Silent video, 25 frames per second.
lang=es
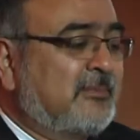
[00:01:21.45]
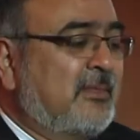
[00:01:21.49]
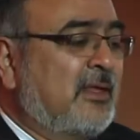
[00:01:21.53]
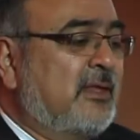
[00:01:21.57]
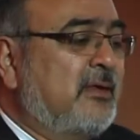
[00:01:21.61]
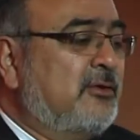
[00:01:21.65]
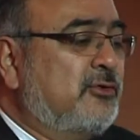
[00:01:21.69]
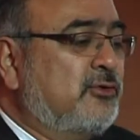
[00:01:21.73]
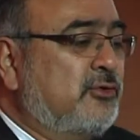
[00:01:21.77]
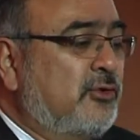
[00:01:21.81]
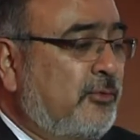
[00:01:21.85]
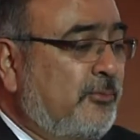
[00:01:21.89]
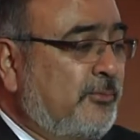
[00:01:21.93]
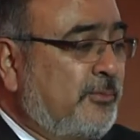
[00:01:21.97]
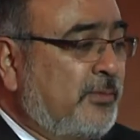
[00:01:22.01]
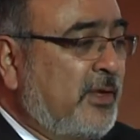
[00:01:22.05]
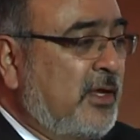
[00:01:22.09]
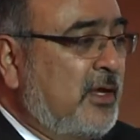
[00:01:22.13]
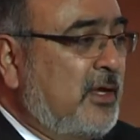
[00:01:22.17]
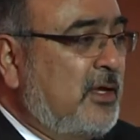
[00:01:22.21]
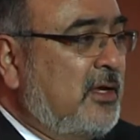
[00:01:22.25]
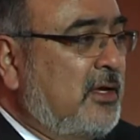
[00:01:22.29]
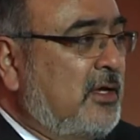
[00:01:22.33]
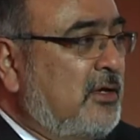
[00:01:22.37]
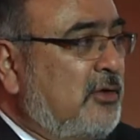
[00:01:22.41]
¿no?
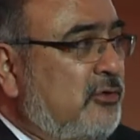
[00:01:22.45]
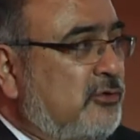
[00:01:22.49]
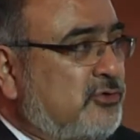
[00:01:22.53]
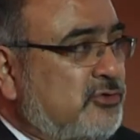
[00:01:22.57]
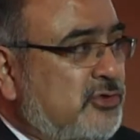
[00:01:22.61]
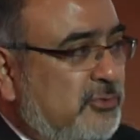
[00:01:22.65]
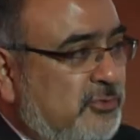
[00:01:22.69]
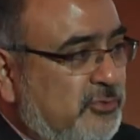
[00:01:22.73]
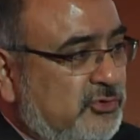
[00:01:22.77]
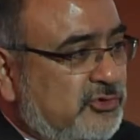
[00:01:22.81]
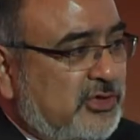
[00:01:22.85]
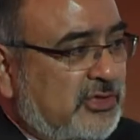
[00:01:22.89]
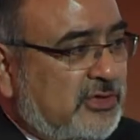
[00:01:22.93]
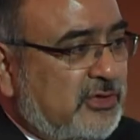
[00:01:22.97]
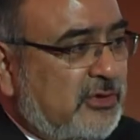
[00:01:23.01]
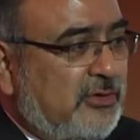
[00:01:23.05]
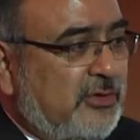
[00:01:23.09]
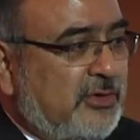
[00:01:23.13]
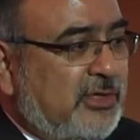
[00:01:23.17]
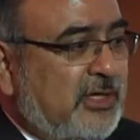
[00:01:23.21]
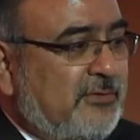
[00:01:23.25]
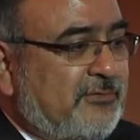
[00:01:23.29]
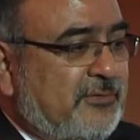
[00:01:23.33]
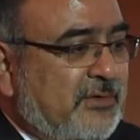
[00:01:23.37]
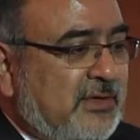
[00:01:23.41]
Los hemos tratado de
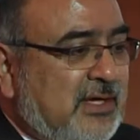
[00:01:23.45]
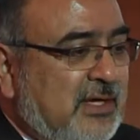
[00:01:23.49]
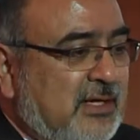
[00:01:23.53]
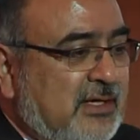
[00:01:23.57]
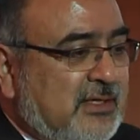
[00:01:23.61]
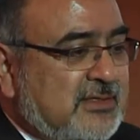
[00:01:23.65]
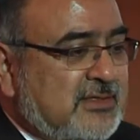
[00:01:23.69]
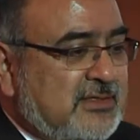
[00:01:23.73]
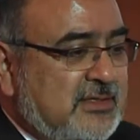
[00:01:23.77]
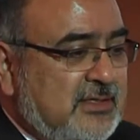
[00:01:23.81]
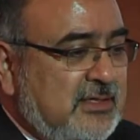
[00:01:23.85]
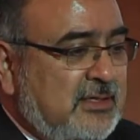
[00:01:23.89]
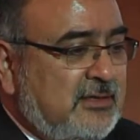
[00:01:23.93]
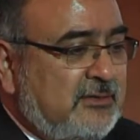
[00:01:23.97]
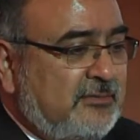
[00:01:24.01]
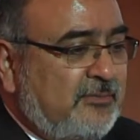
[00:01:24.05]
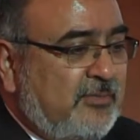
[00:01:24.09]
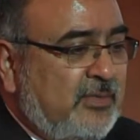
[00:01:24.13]
graficar así.